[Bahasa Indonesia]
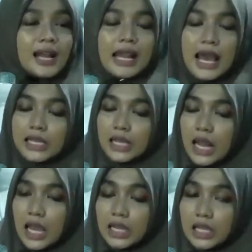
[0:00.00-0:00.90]
la
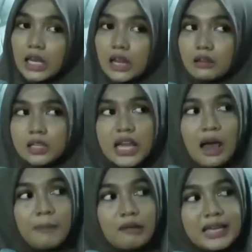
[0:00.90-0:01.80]
ilaha illallah ya
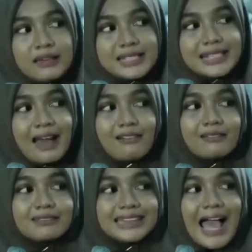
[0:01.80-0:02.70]
apa wingi wis
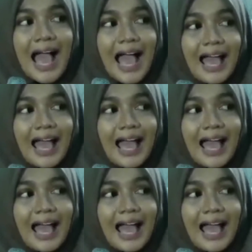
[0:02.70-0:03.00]
nyaur utang